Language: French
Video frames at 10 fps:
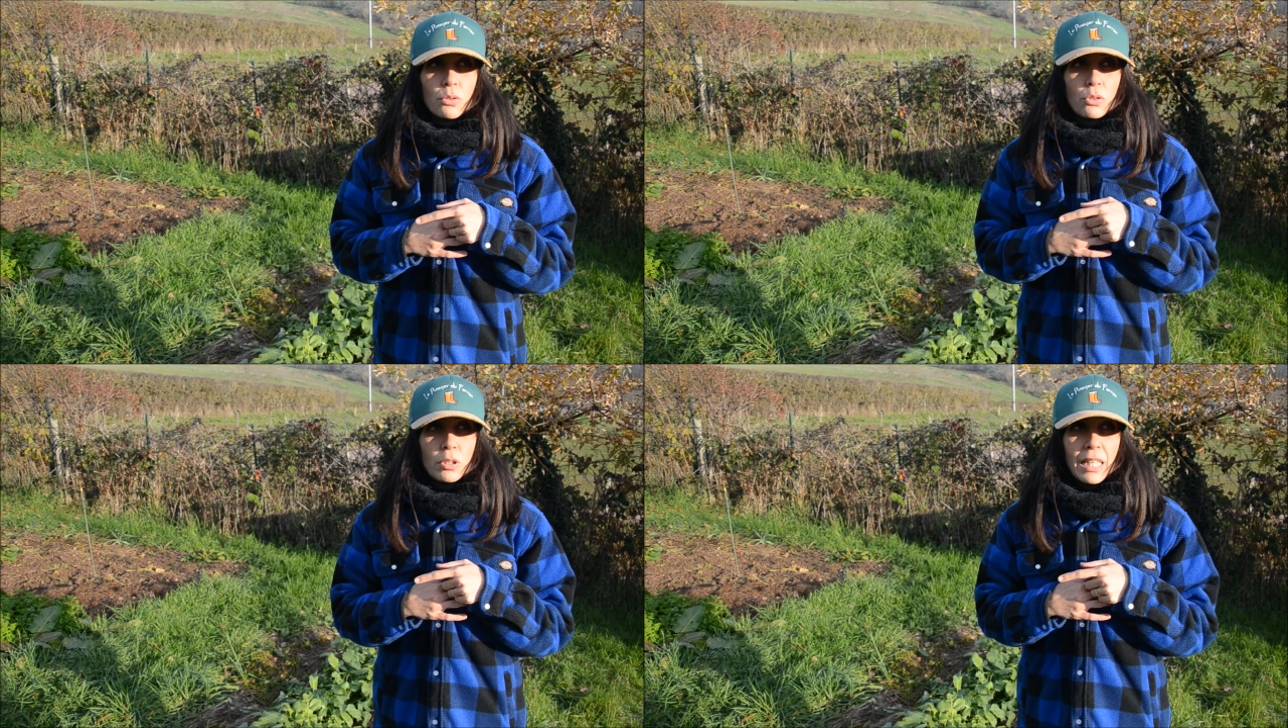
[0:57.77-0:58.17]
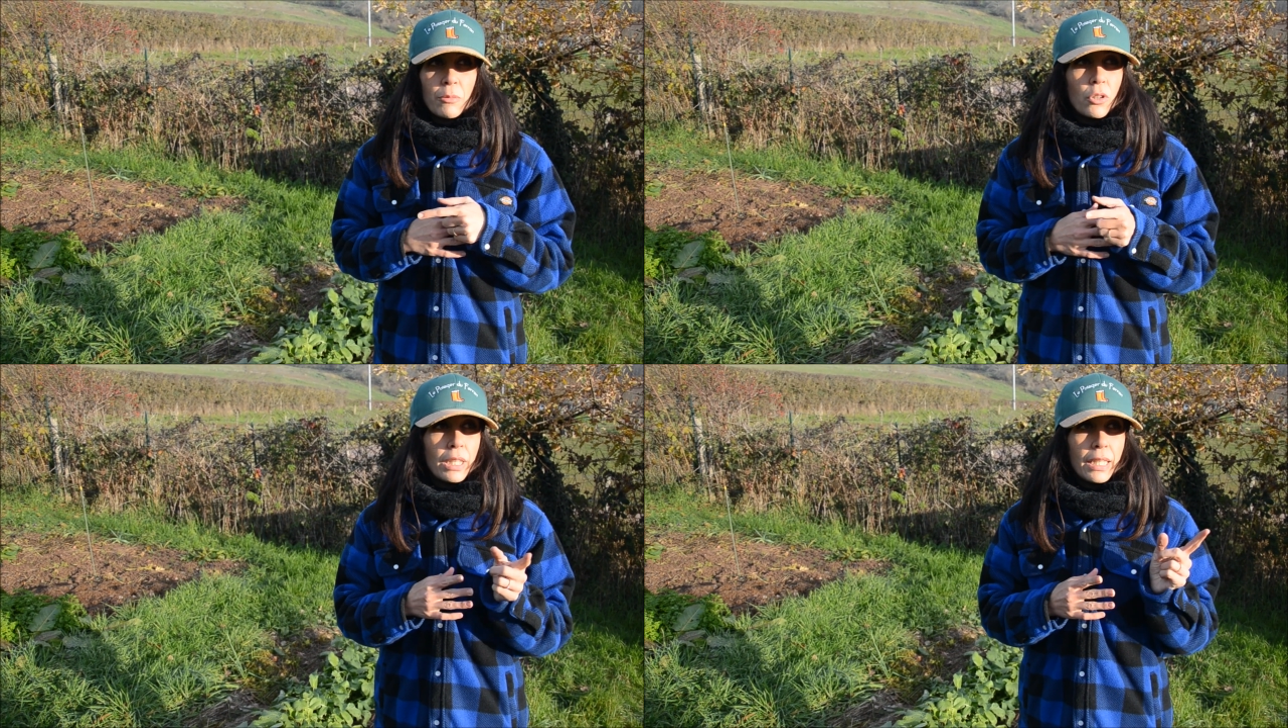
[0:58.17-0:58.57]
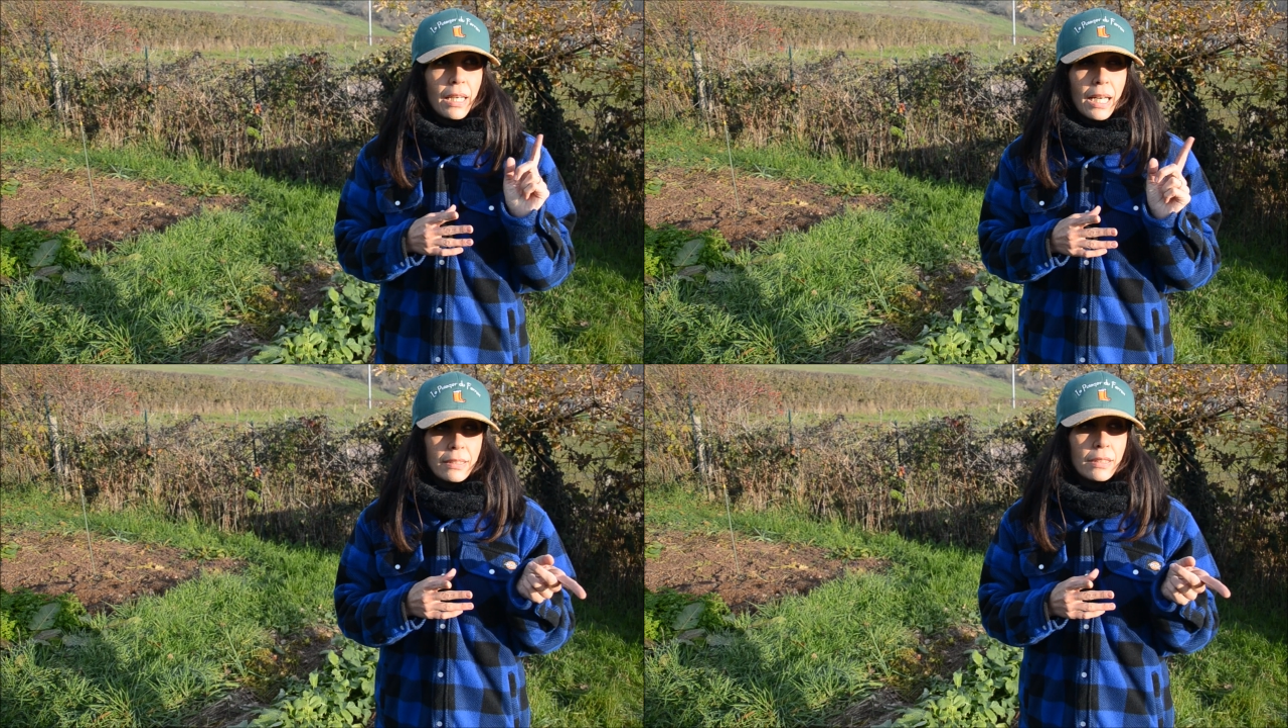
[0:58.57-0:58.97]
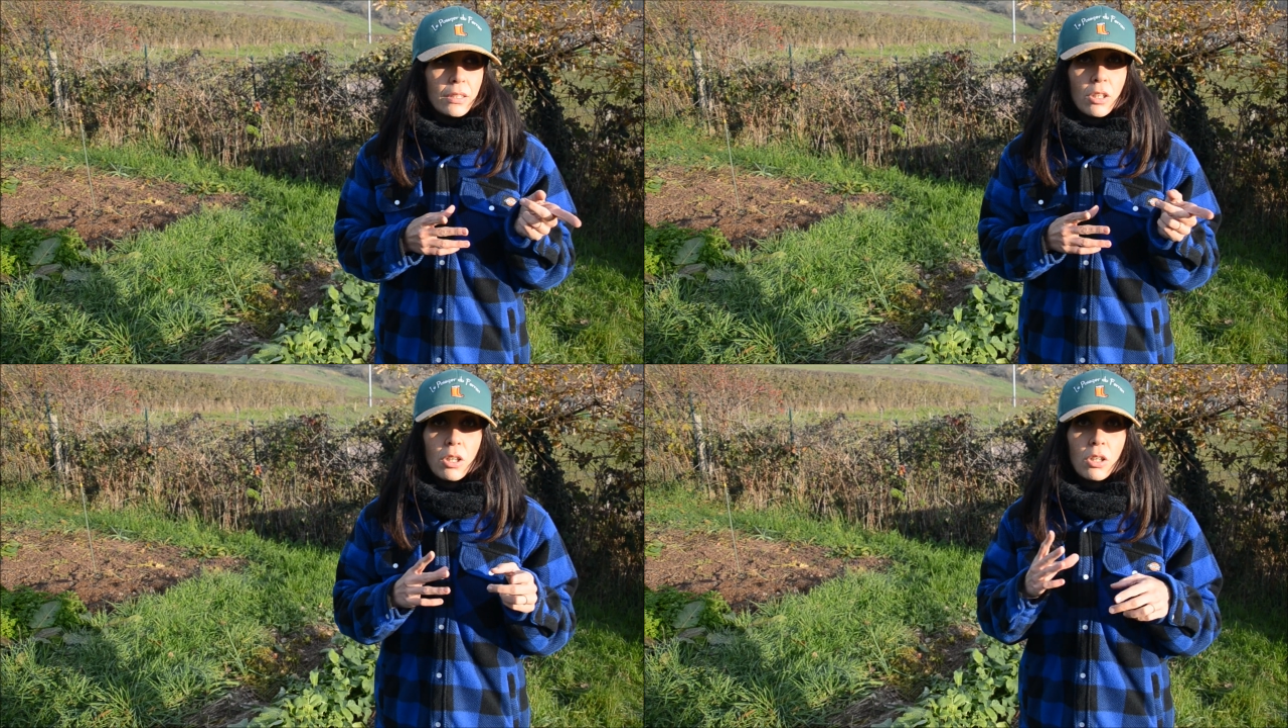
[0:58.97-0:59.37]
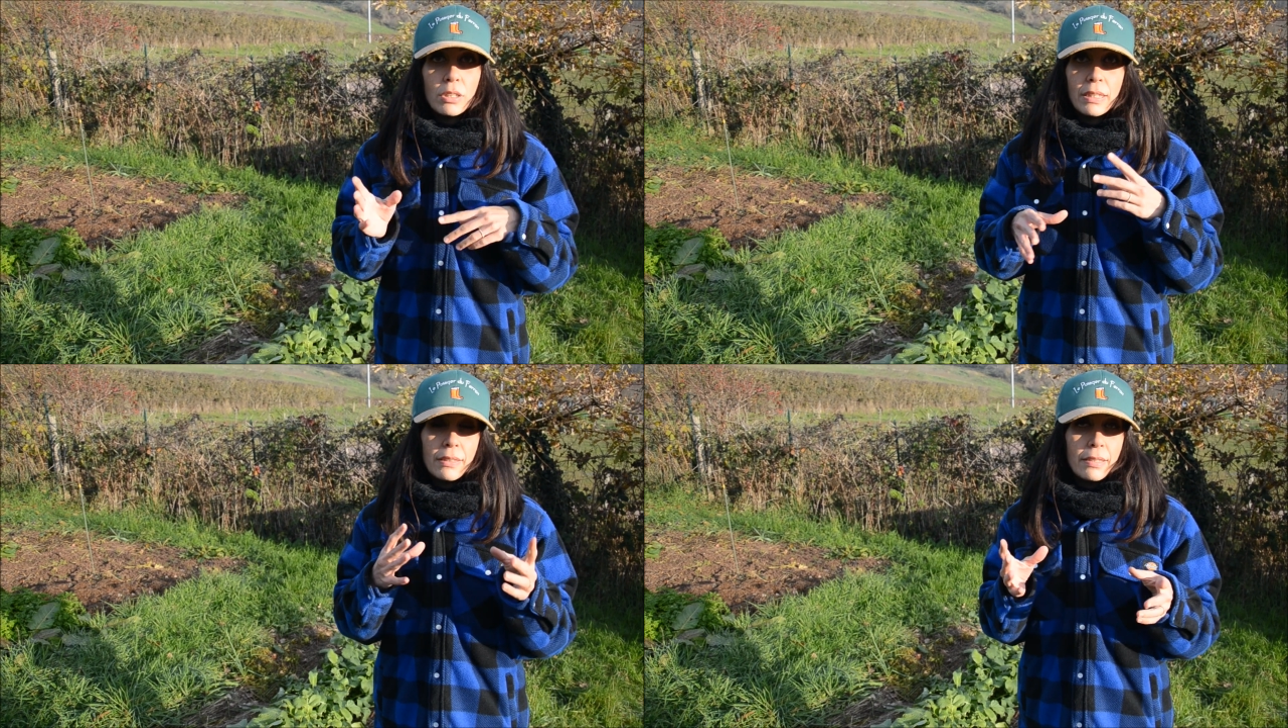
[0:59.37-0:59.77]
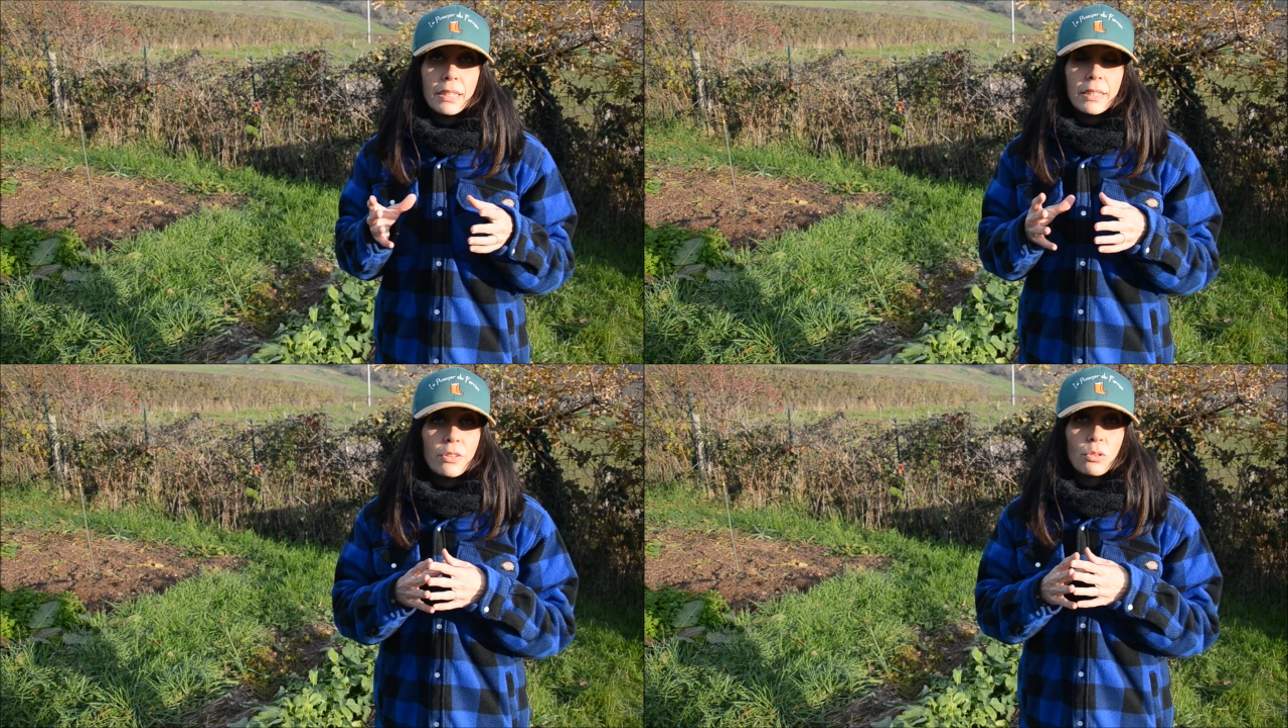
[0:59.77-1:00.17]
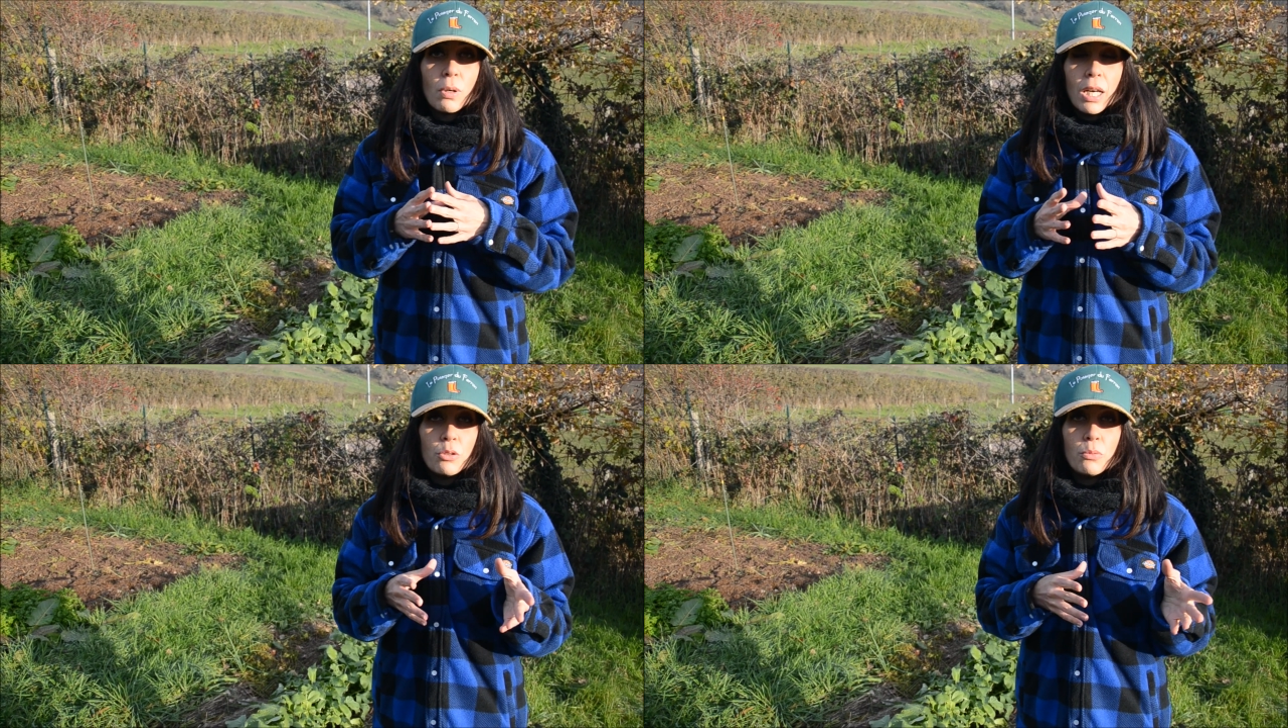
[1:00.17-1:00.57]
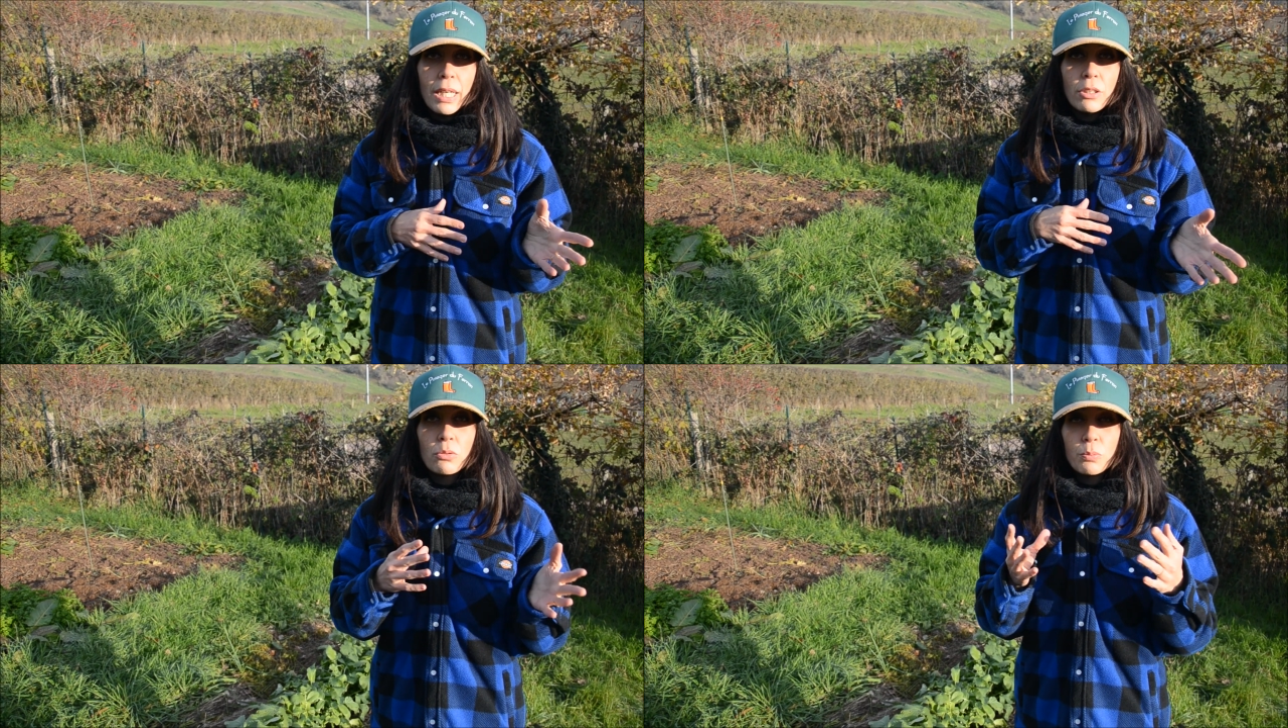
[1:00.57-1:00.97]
donc notamment les radis euh, d'été qui sont annuels,